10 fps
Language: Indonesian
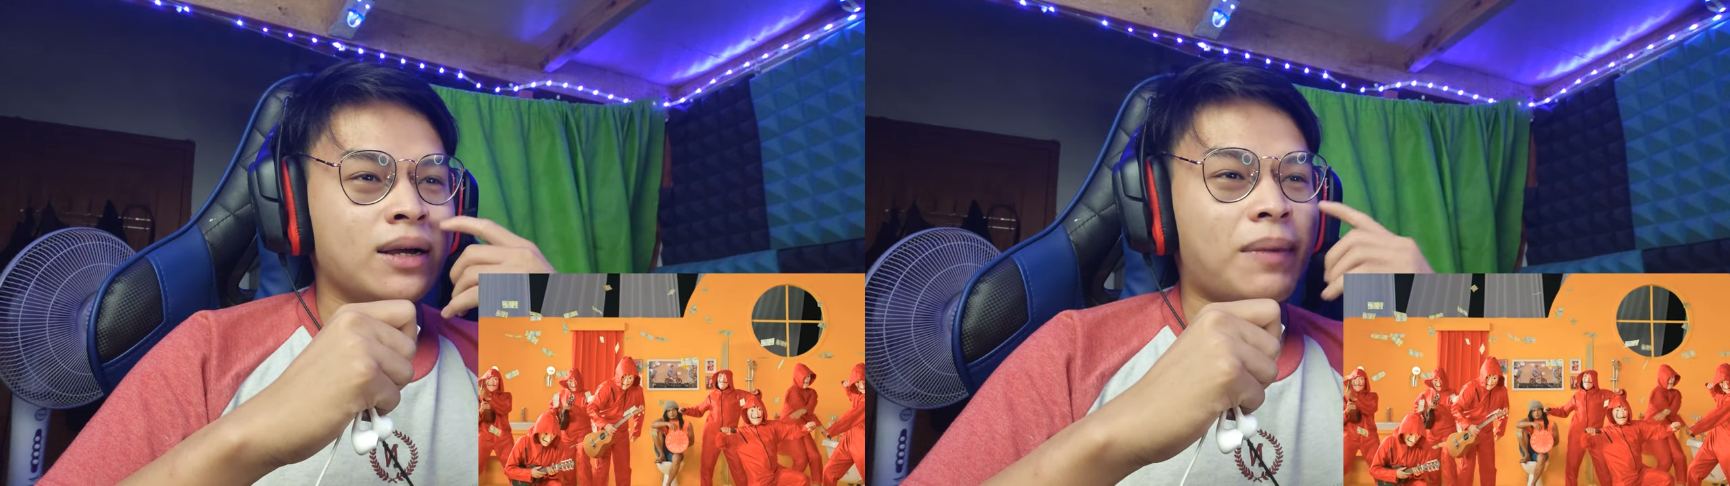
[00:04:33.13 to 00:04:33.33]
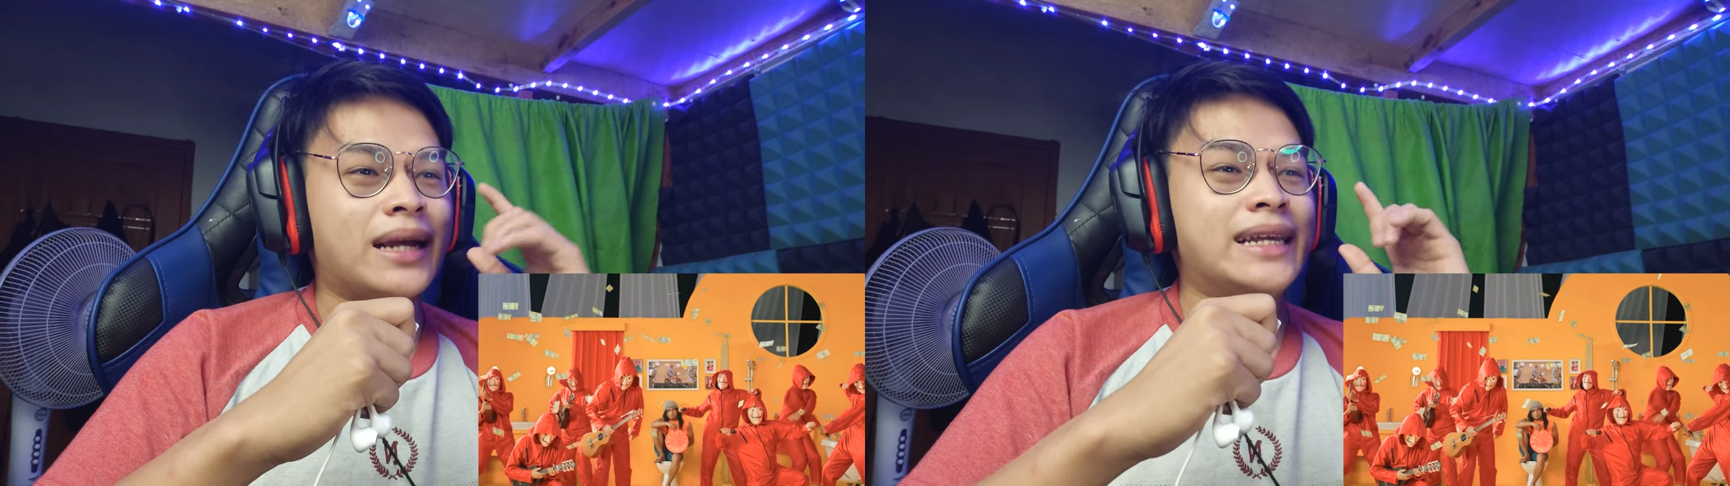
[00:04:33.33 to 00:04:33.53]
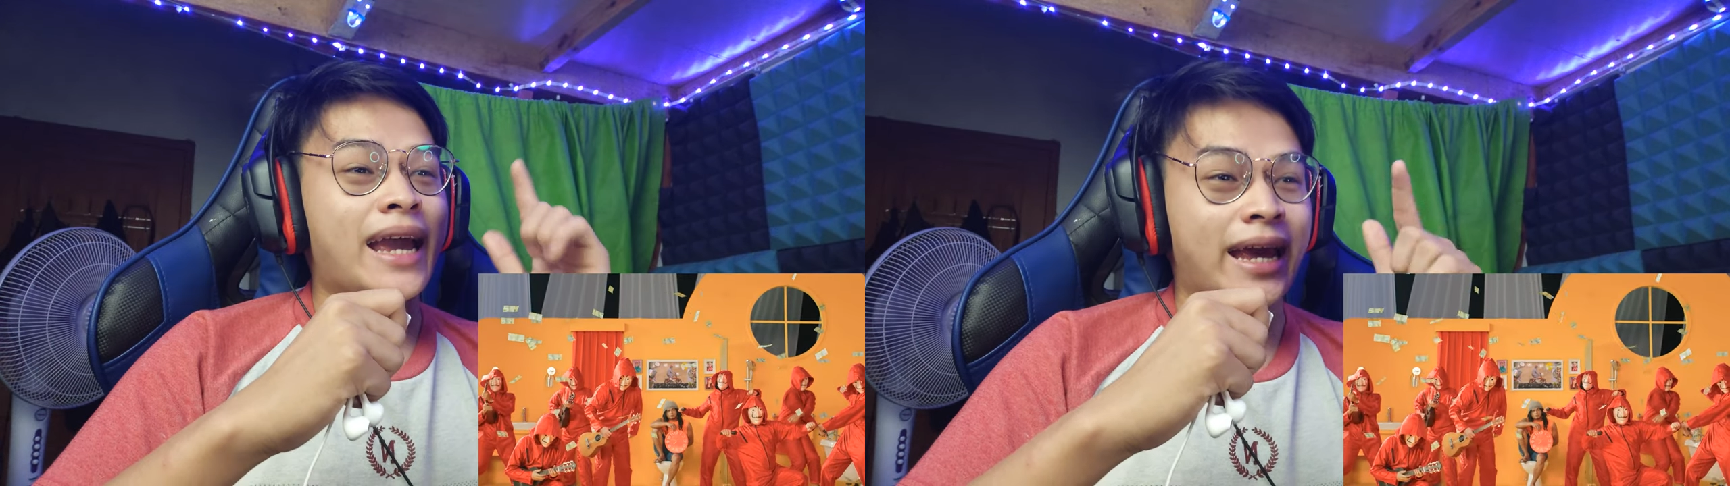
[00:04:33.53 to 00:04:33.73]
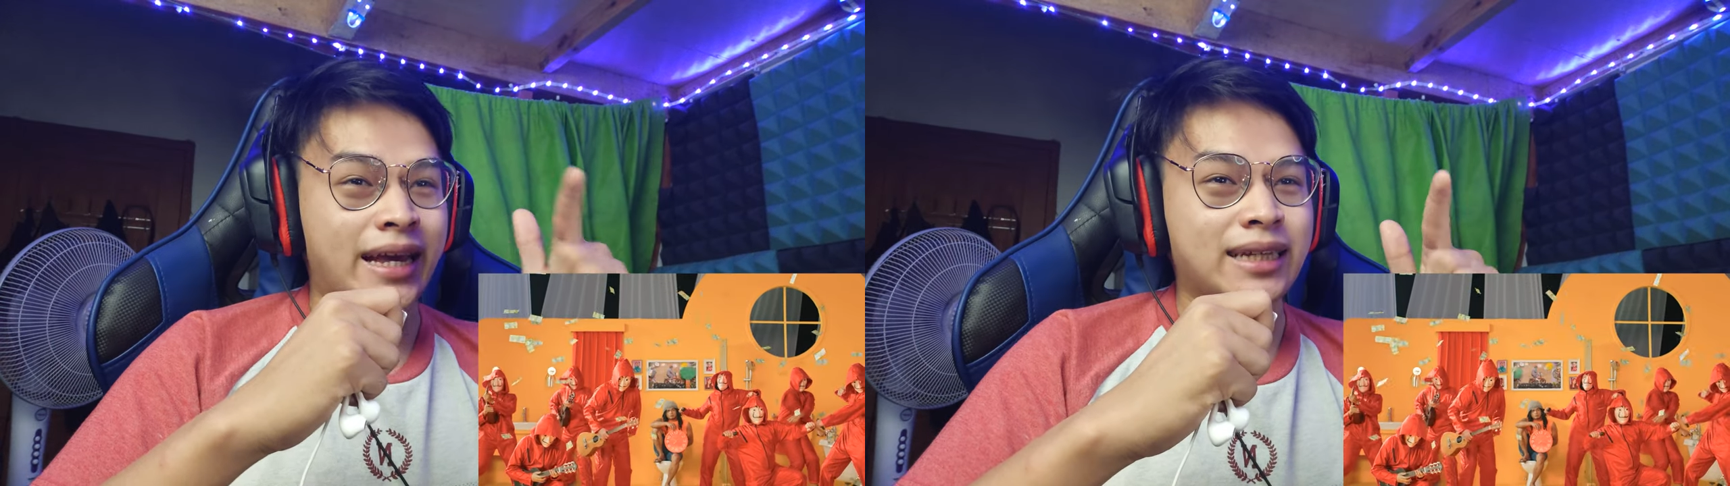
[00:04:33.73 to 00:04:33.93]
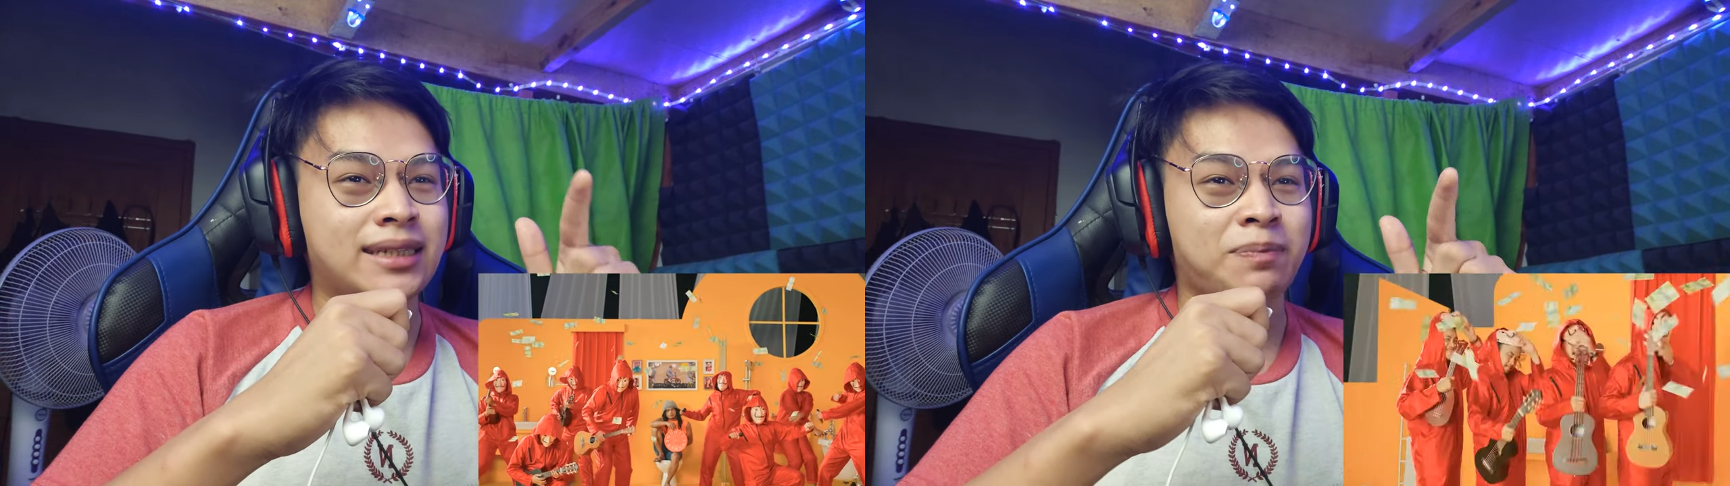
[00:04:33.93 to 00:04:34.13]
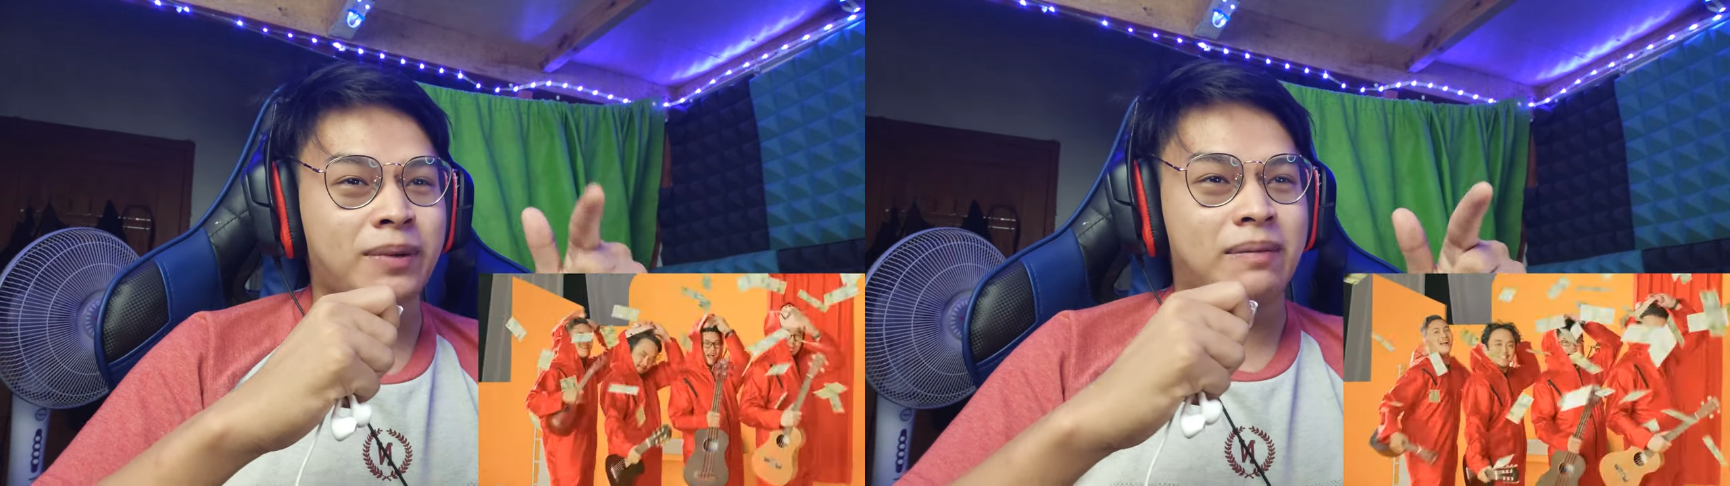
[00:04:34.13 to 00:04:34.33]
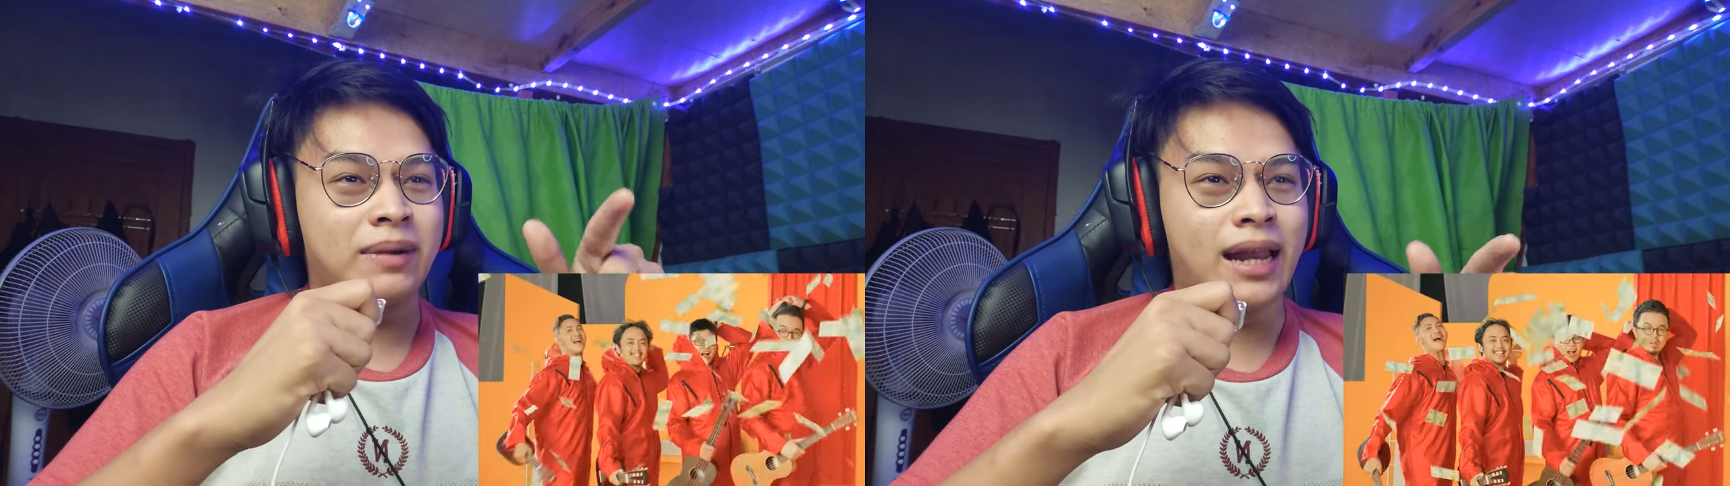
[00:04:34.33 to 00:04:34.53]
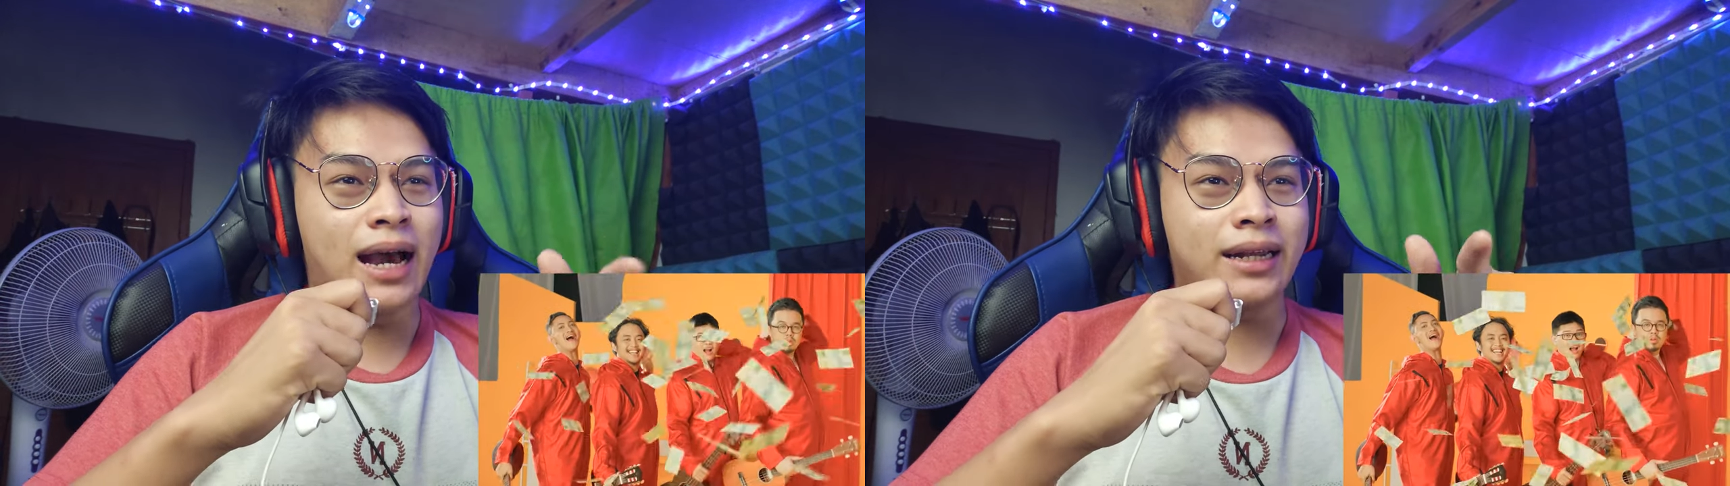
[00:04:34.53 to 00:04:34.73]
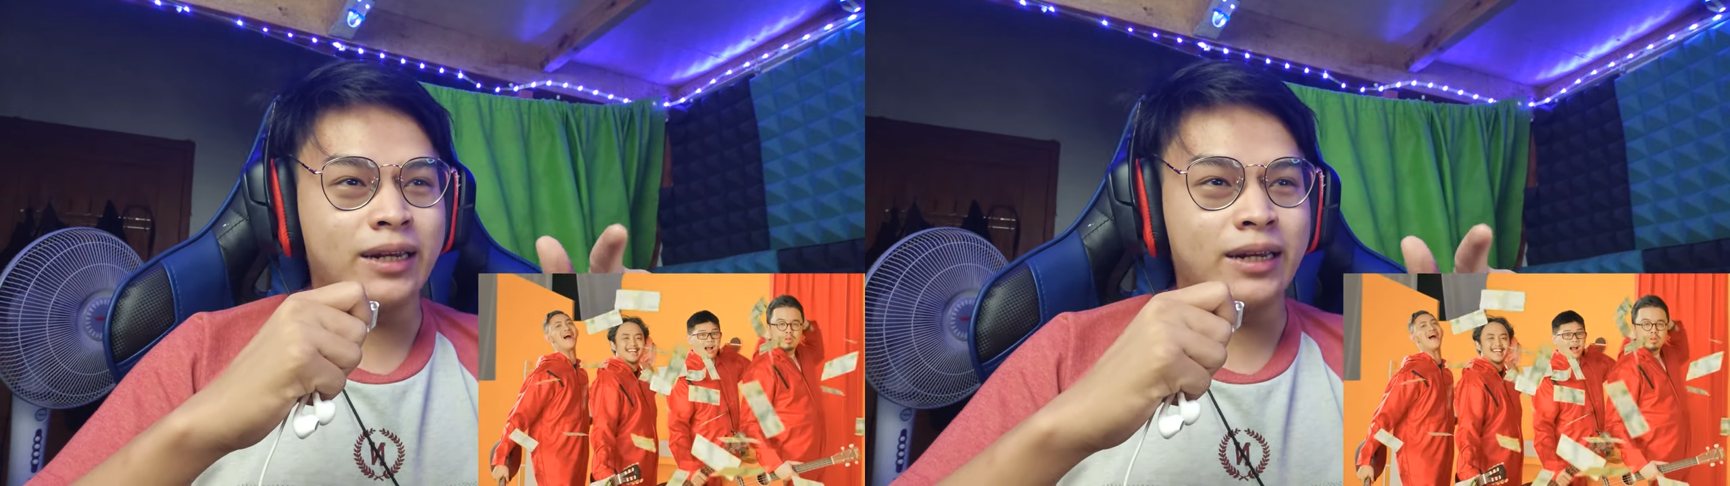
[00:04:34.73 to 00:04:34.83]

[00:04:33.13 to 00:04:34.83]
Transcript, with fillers: Money Haze meledak